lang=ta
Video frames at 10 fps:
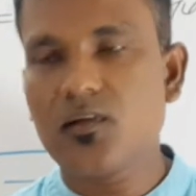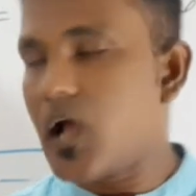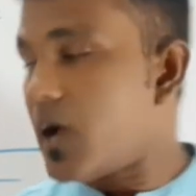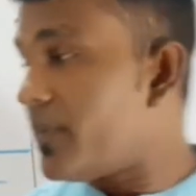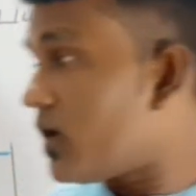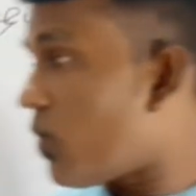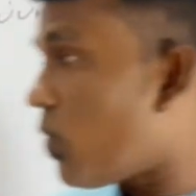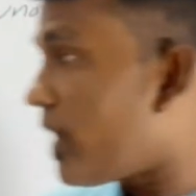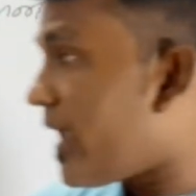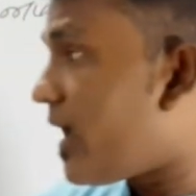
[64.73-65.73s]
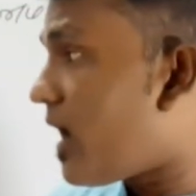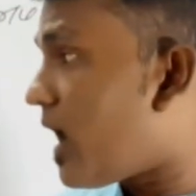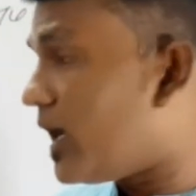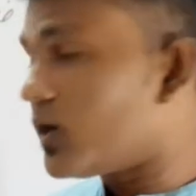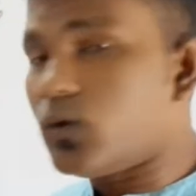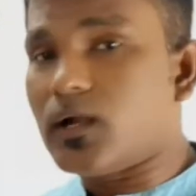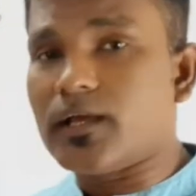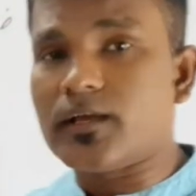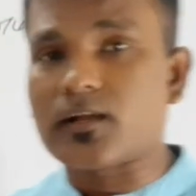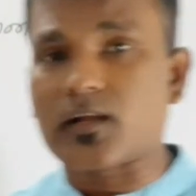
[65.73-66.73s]
அப்போ ஒரே அழகுள்ள
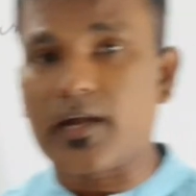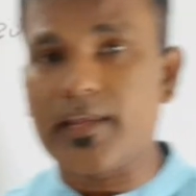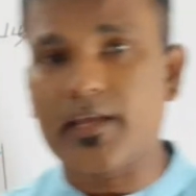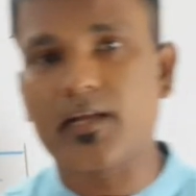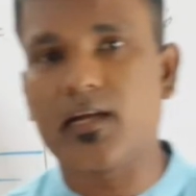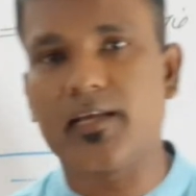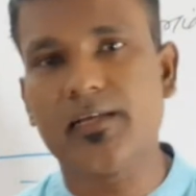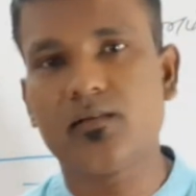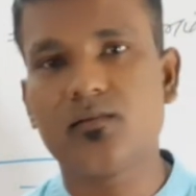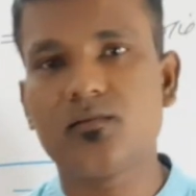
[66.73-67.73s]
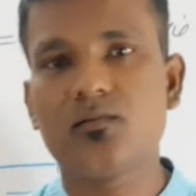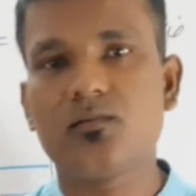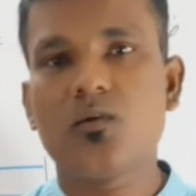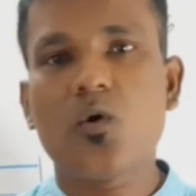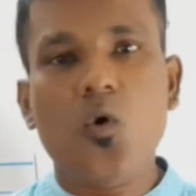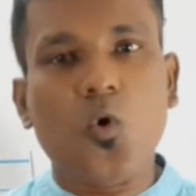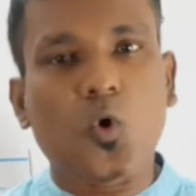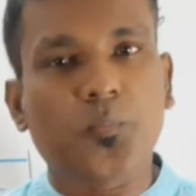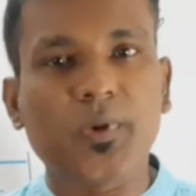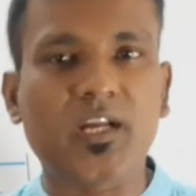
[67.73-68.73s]
கணியங்களை
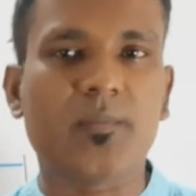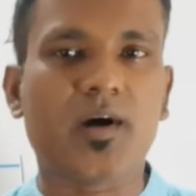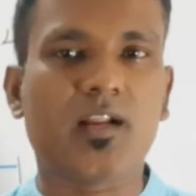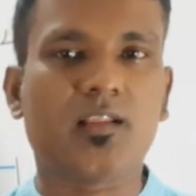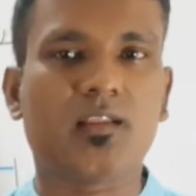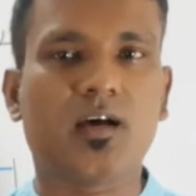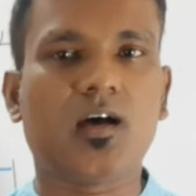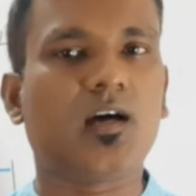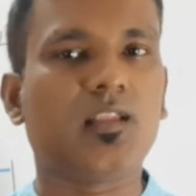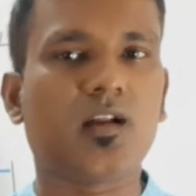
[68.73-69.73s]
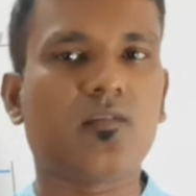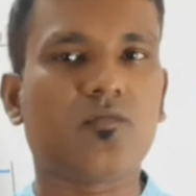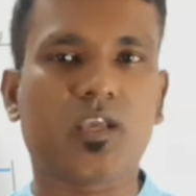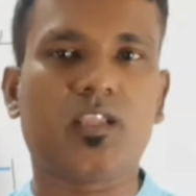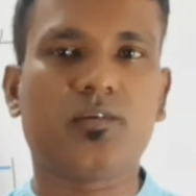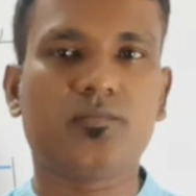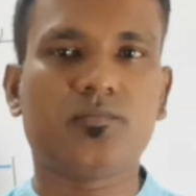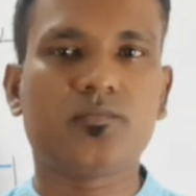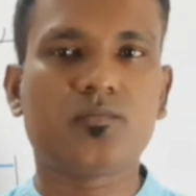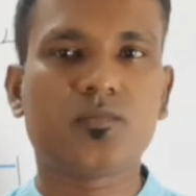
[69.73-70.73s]
ஒப்பிட்டமாக இருந்தால் அதான் விகிதம்
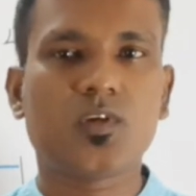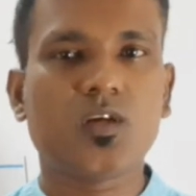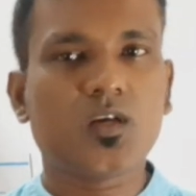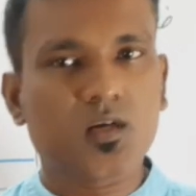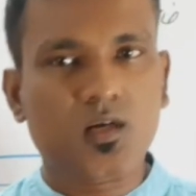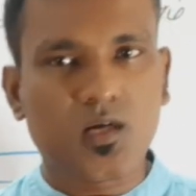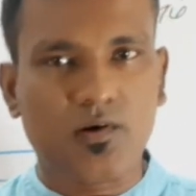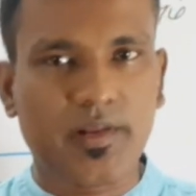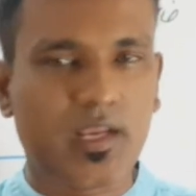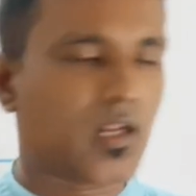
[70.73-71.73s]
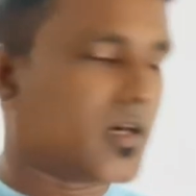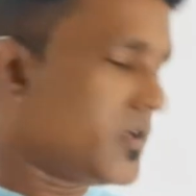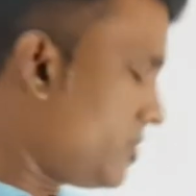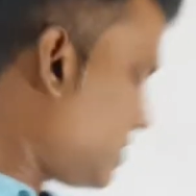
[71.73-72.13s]
கவனிங்க எல்லாரும்